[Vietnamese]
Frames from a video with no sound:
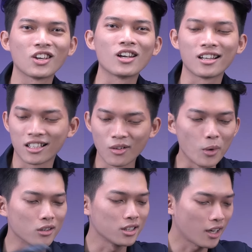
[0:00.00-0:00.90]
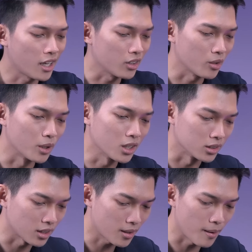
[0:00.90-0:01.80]
cho nên là nó bự như thế này là chuyện bình
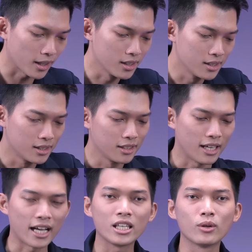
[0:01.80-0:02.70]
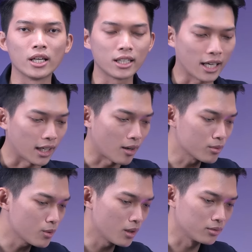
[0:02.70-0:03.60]
thường đó các bạn ăn nhiều điện thì càng
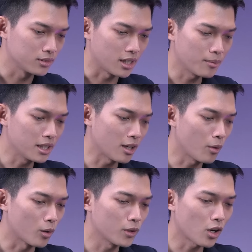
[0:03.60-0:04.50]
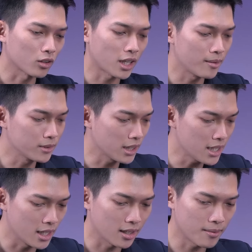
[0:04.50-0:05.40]
nóng đúng không ở bên trong hộp nó còn thêm những cái
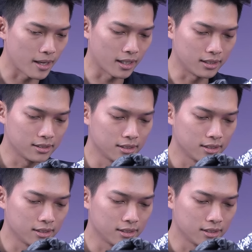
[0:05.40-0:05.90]
gì nữa các bạn ạ